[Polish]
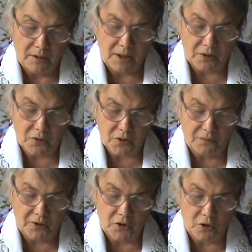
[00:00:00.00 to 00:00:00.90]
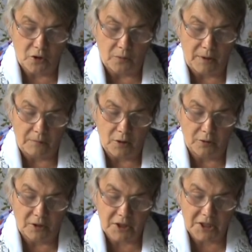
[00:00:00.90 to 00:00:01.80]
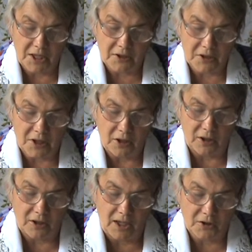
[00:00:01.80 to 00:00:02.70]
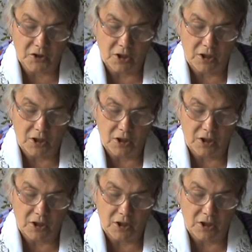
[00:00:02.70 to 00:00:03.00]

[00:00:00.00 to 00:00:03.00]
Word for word: tego zwodzi omamione serce i także